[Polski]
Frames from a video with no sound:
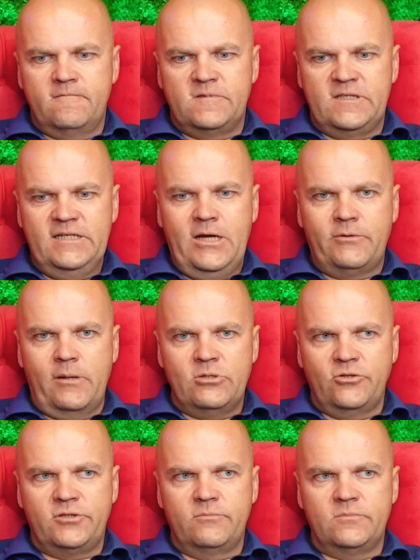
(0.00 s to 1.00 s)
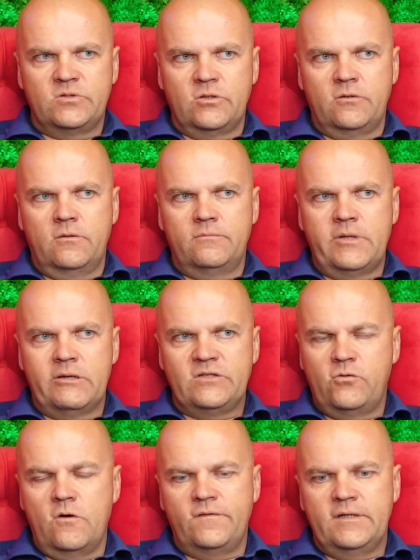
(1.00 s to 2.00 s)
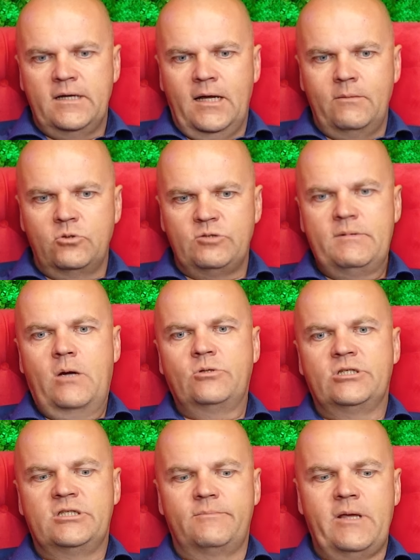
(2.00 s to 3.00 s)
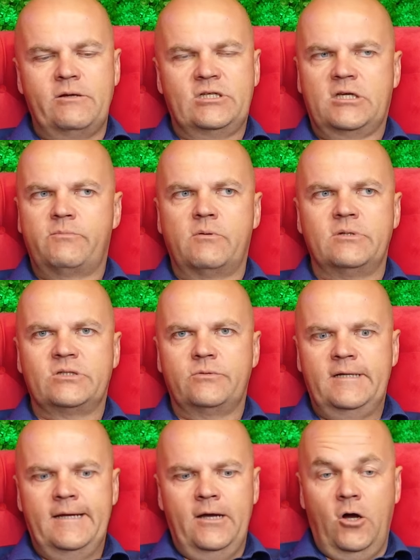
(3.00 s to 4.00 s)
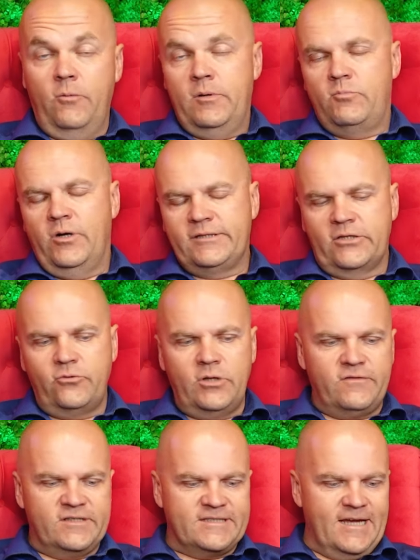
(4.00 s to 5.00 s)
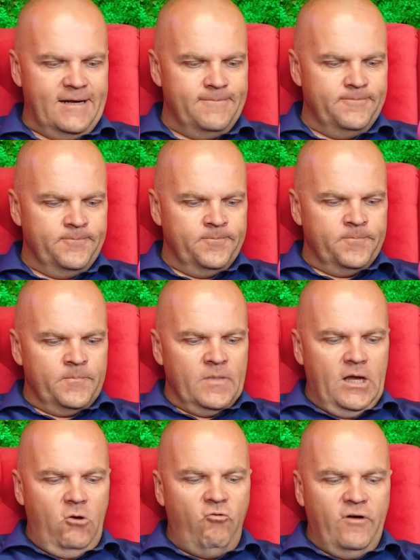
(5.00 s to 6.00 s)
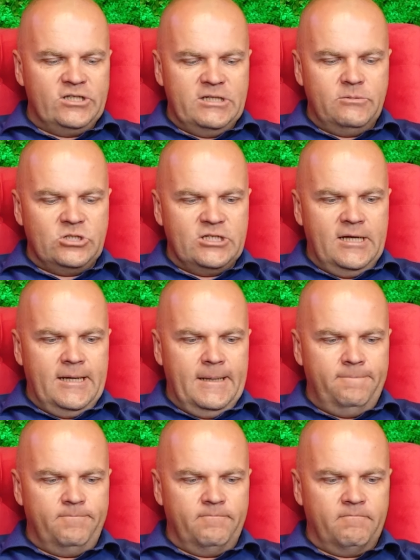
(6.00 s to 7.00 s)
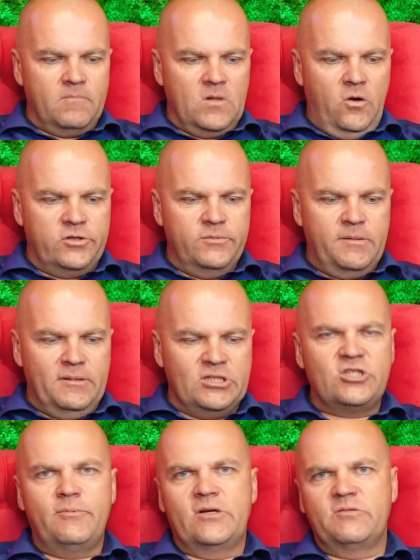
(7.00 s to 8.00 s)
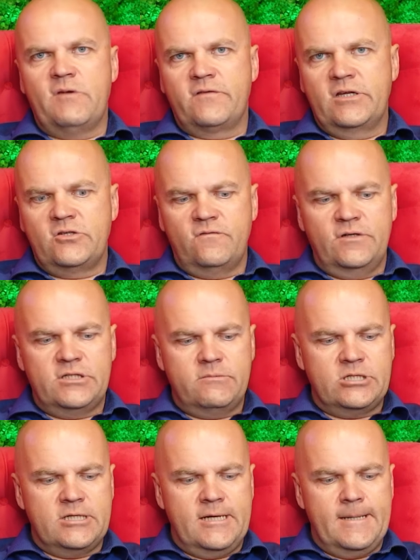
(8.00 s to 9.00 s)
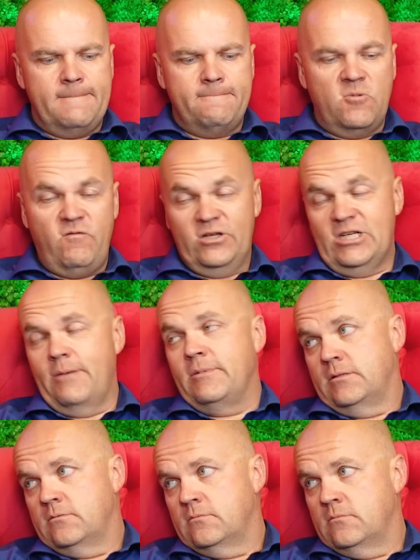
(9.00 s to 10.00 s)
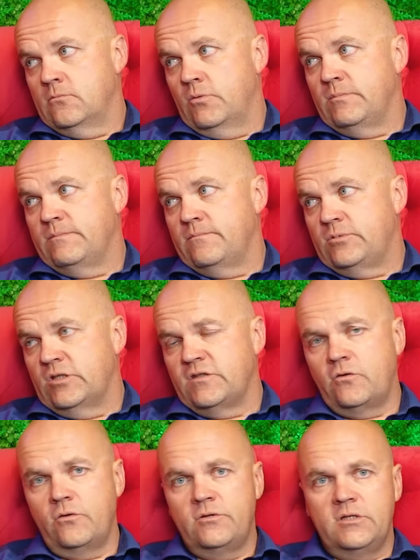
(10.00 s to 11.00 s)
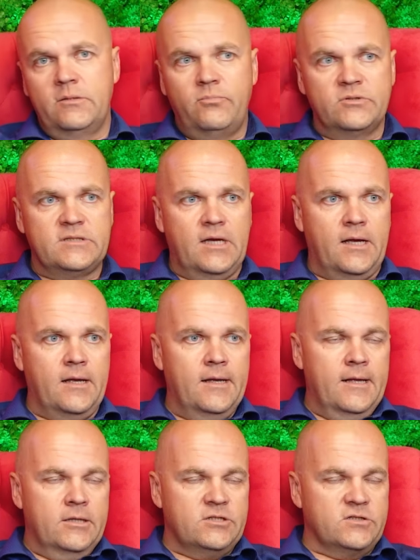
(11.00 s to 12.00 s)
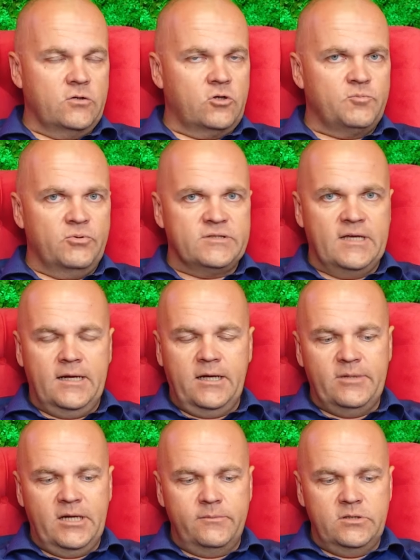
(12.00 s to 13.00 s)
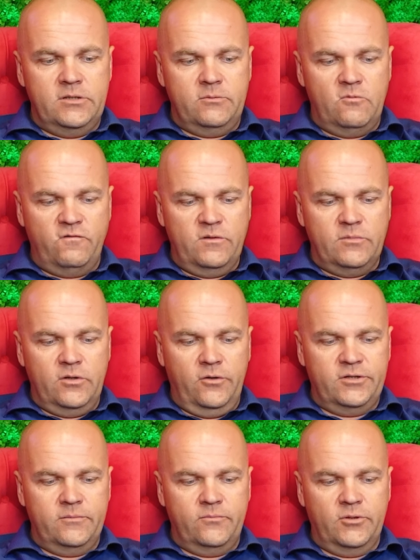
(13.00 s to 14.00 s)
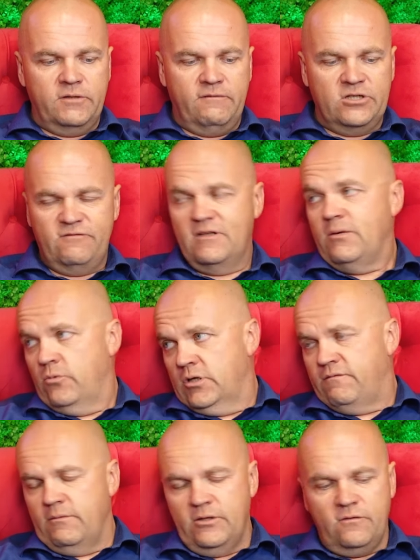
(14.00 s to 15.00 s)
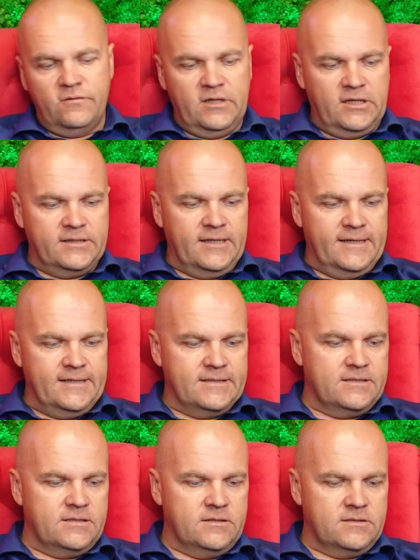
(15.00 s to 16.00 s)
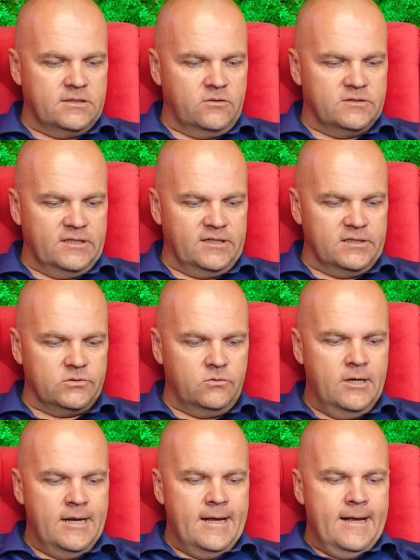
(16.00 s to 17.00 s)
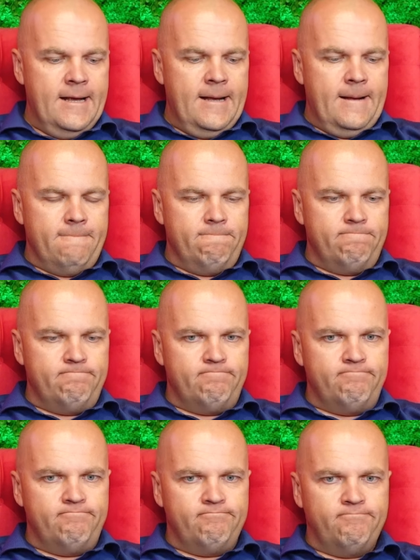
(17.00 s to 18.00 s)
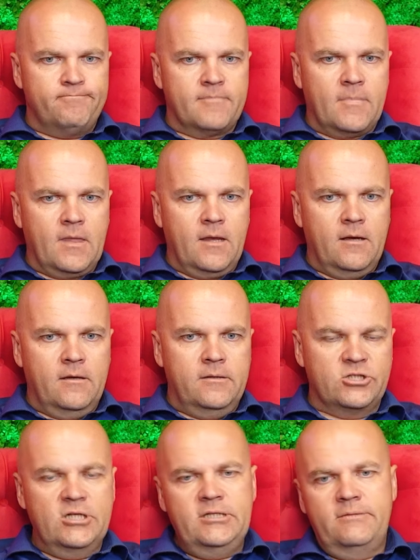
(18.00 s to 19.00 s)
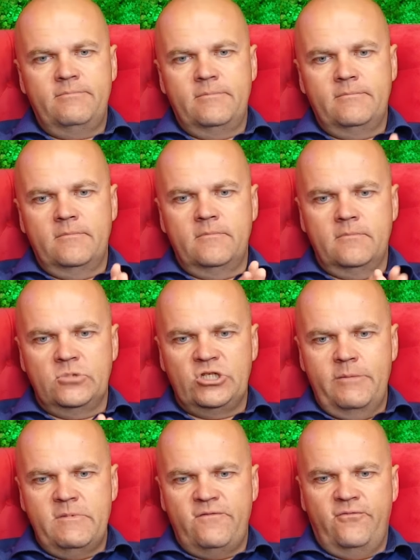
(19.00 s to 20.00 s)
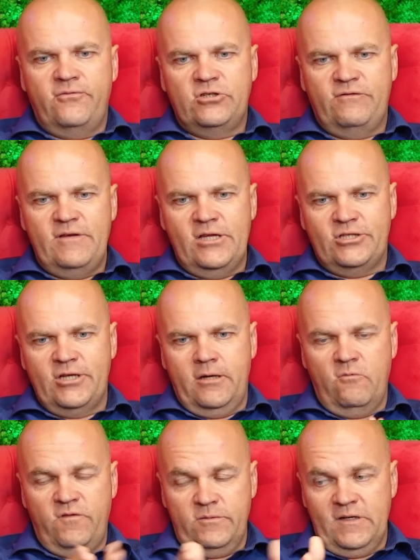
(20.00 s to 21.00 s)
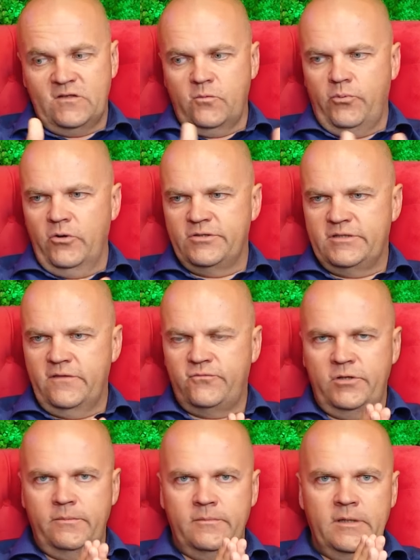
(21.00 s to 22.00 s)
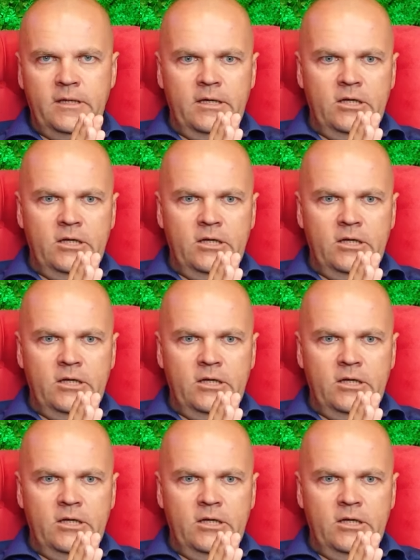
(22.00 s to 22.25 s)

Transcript: drgał na myśl o tym, co miałeś w głowie, albo śmiał się, że miałeś takie pomysły, oby była ta druga wersja. Uważam, że mm, o tym temacie trzeba rozmawiać. Uważam, że uważamy, bo częstokrotnie poza, częstokroć poza kamerami mówimy o tym, ponieważ wiele moich filmików na kanale jest z, z tego zakresu. Mm, jeżeli żyjemy w świecie, mówimy teraz o Polsce, w którym